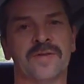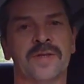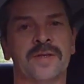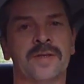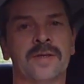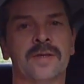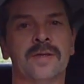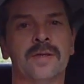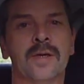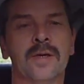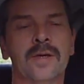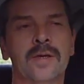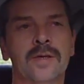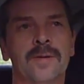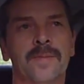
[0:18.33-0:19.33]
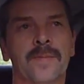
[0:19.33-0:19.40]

в сети интернет,